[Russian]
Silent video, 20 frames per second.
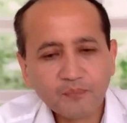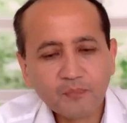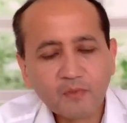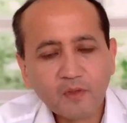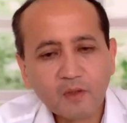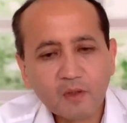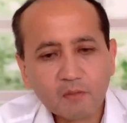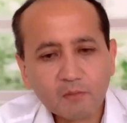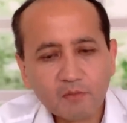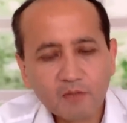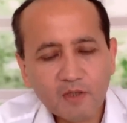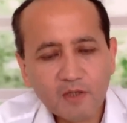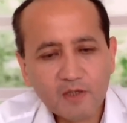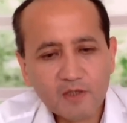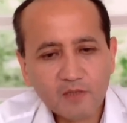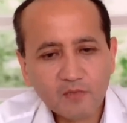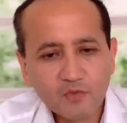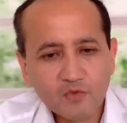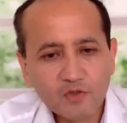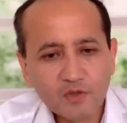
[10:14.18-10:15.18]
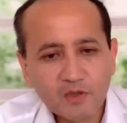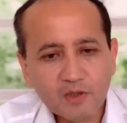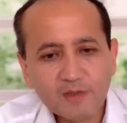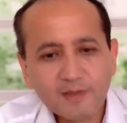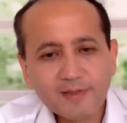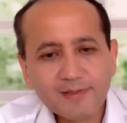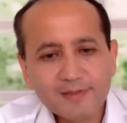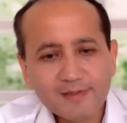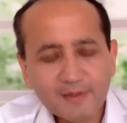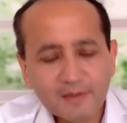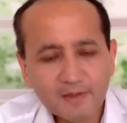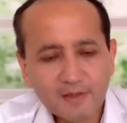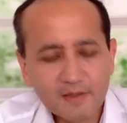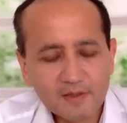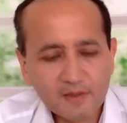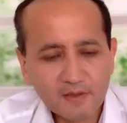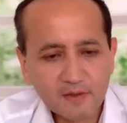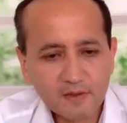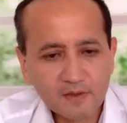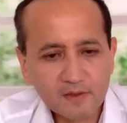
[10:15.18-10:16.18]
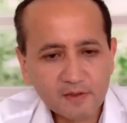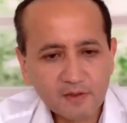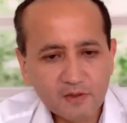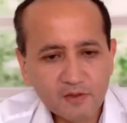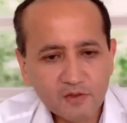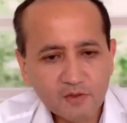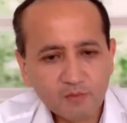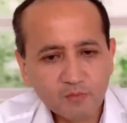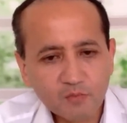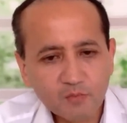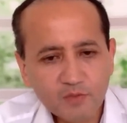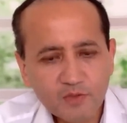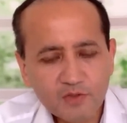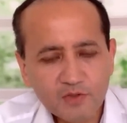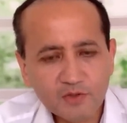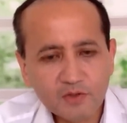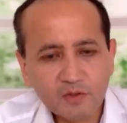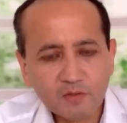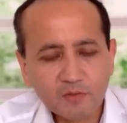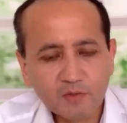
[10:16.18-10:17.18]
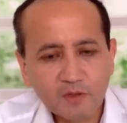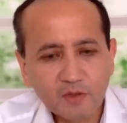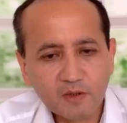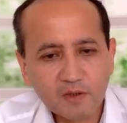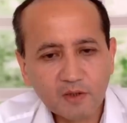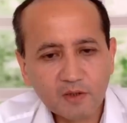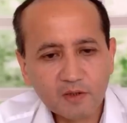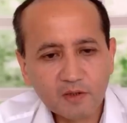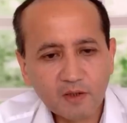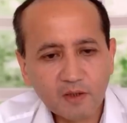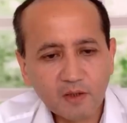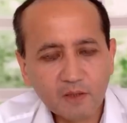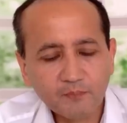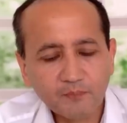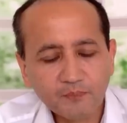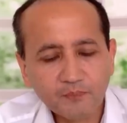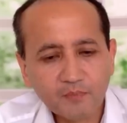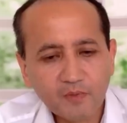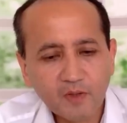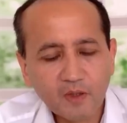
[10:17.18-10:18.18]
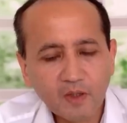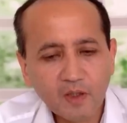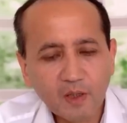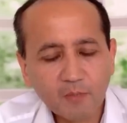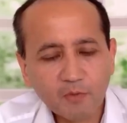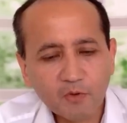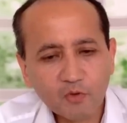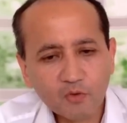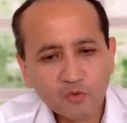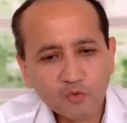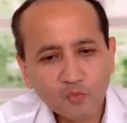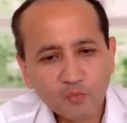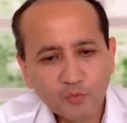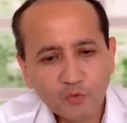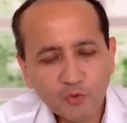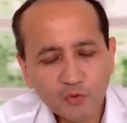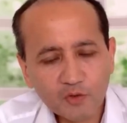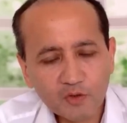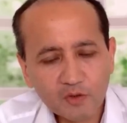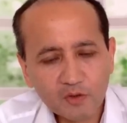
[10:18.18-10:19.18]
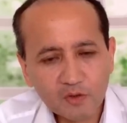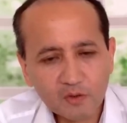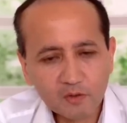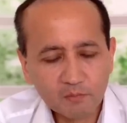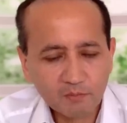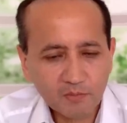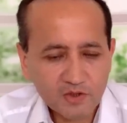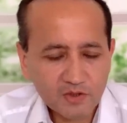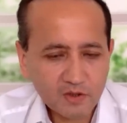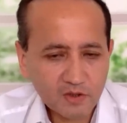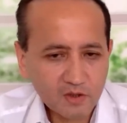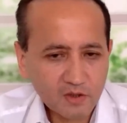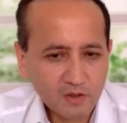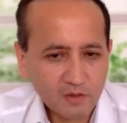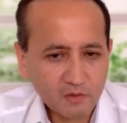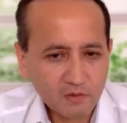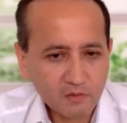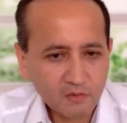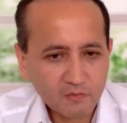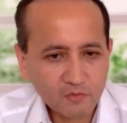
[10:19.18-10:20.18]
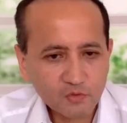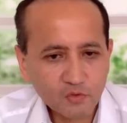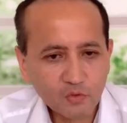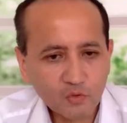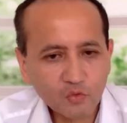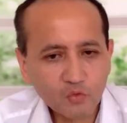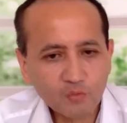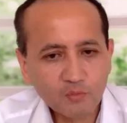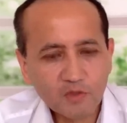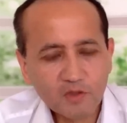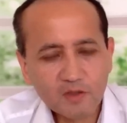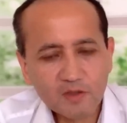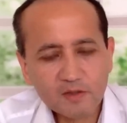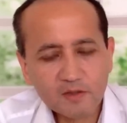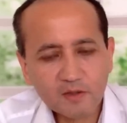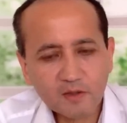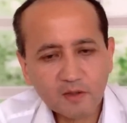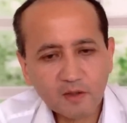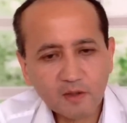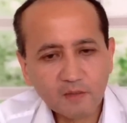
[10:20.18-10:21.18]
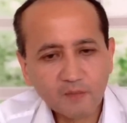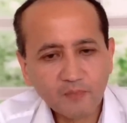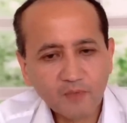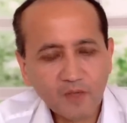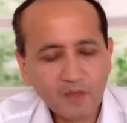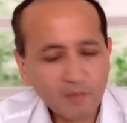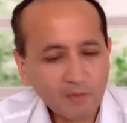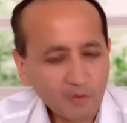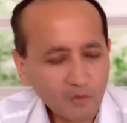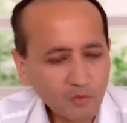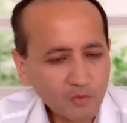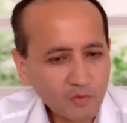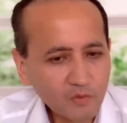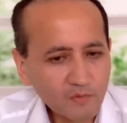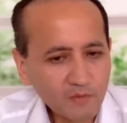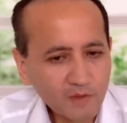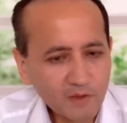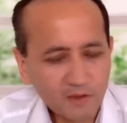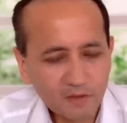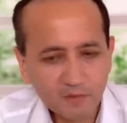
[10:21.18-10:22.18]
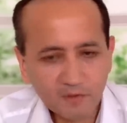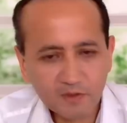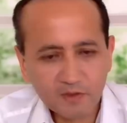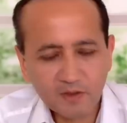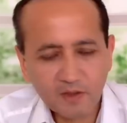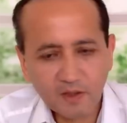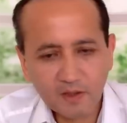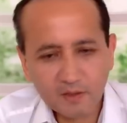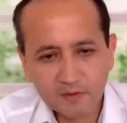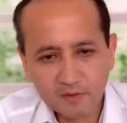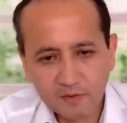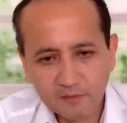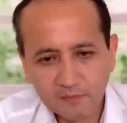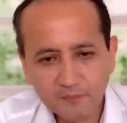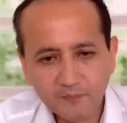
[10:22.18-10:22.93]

были озвучены эти разногласия, они достаточно публичные были, когда определенные упреки пошли в сторону министра обороны Великобритании.